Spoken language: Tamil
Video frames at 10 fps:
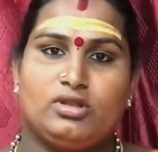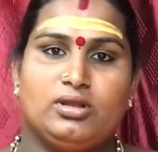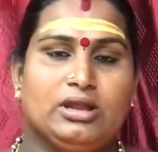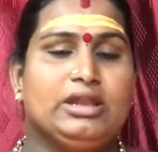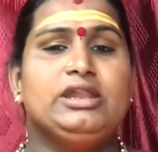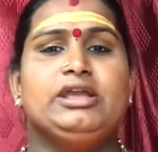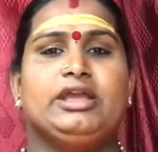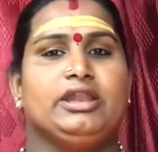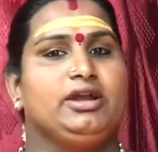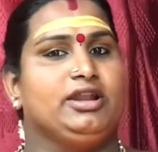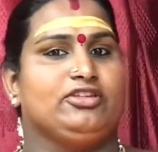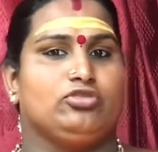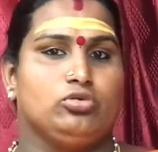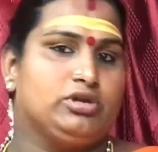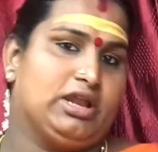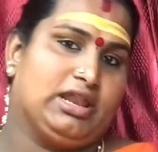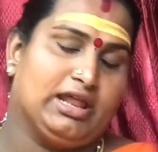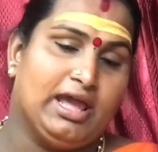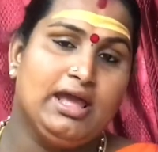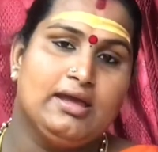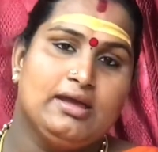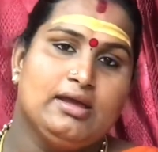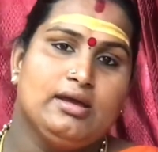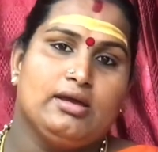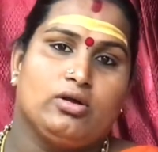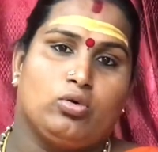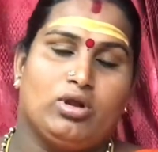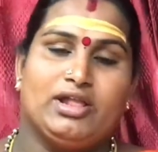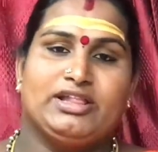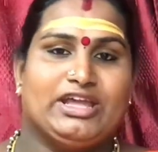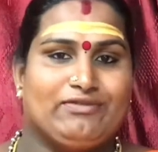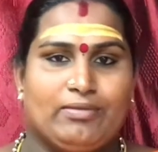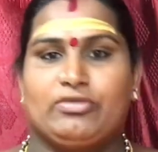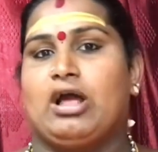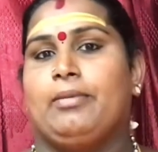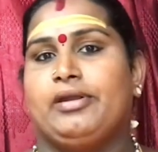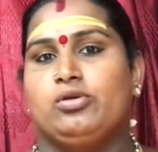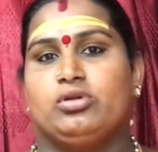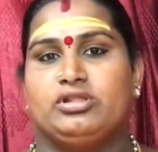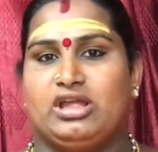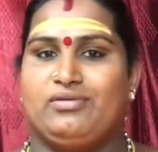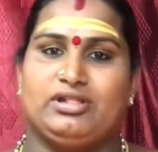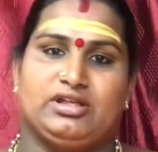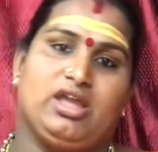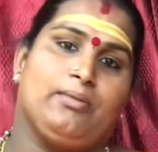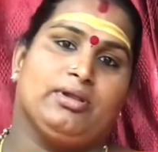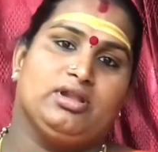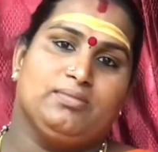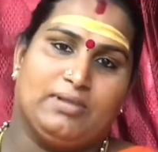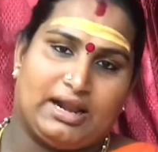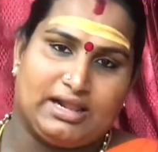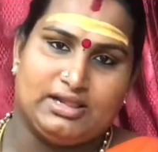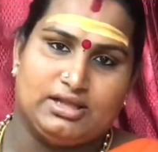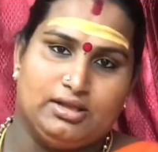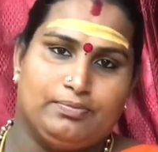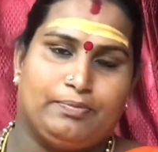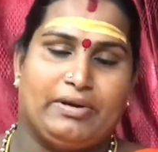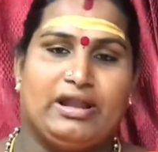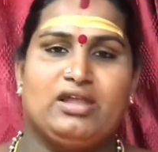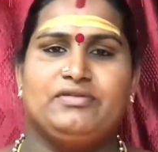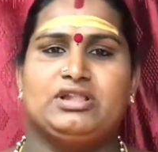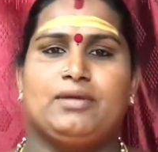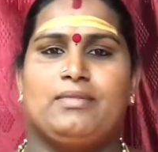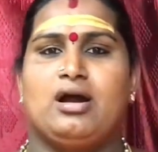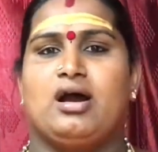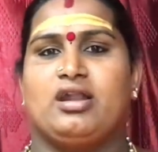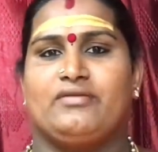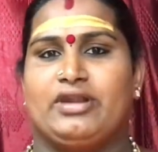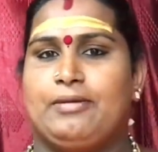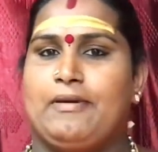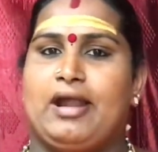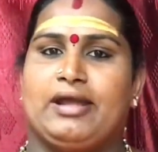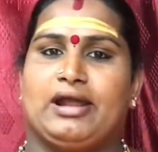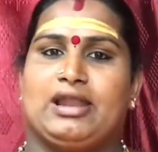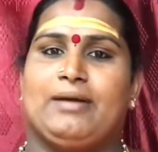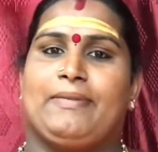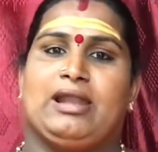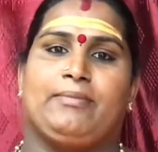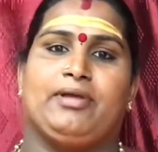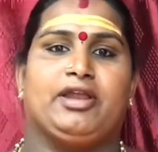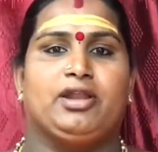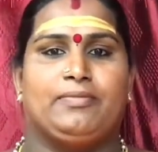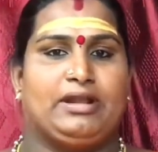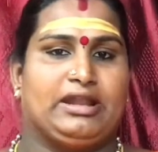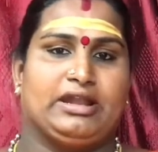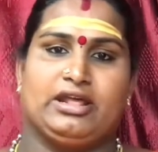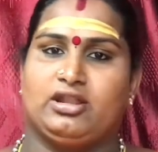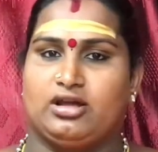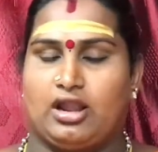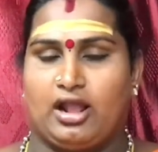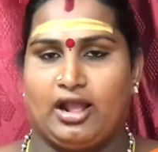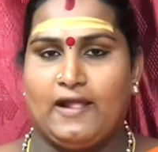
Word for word: இன்றைக்கி இருக்கிற சூழ்நிலையில் குல தெய்வம் அப்படின்னு ஒரு தெய்வத்தையே வந்து மறந்து பலவிதமான வழிபாடுகளில் பல பேர் ஈடுபட்டுக்கிட்டே இருக்கிறாங்க